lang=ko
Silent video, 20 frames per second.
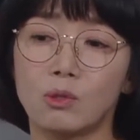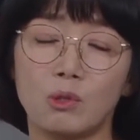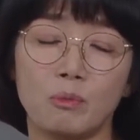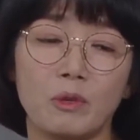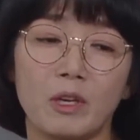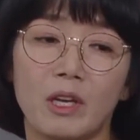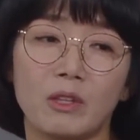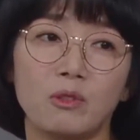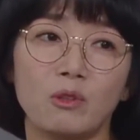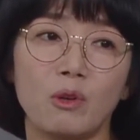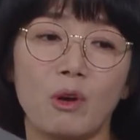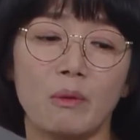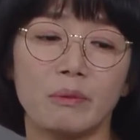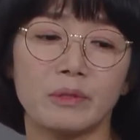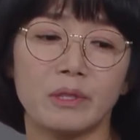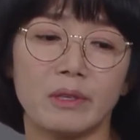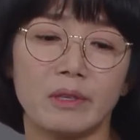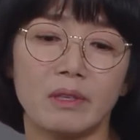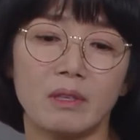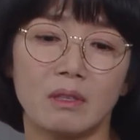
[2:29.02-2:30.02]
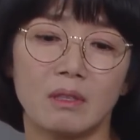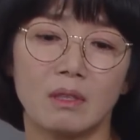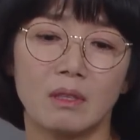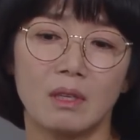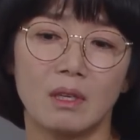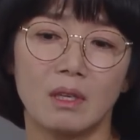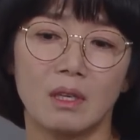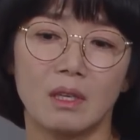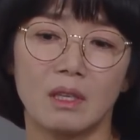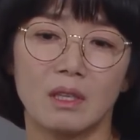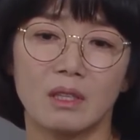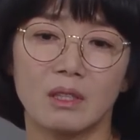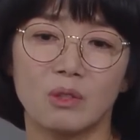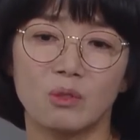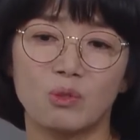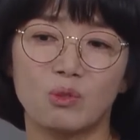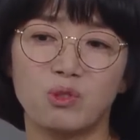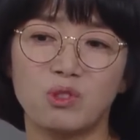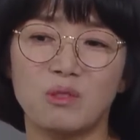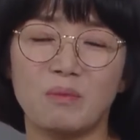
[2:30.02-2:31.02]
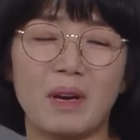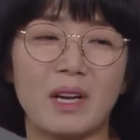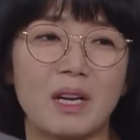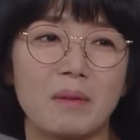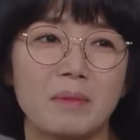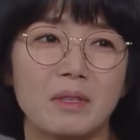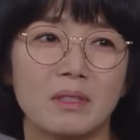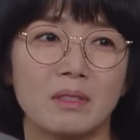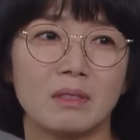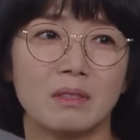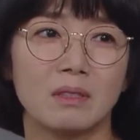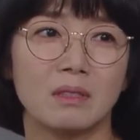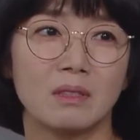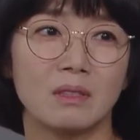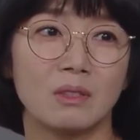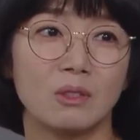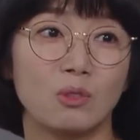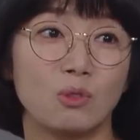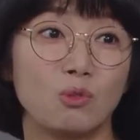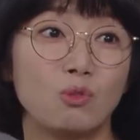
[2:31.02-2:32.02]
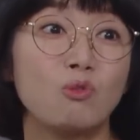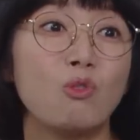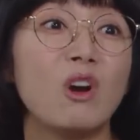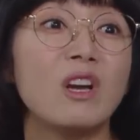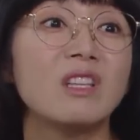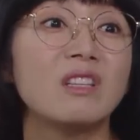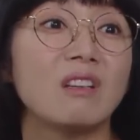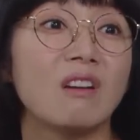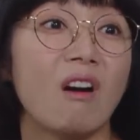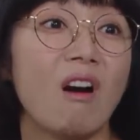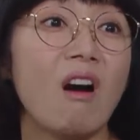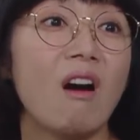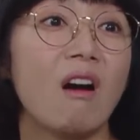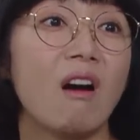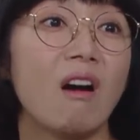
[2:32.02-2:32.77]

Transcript: 취미 같은 거 없어요. 굳이 말하면 누워 있는 거?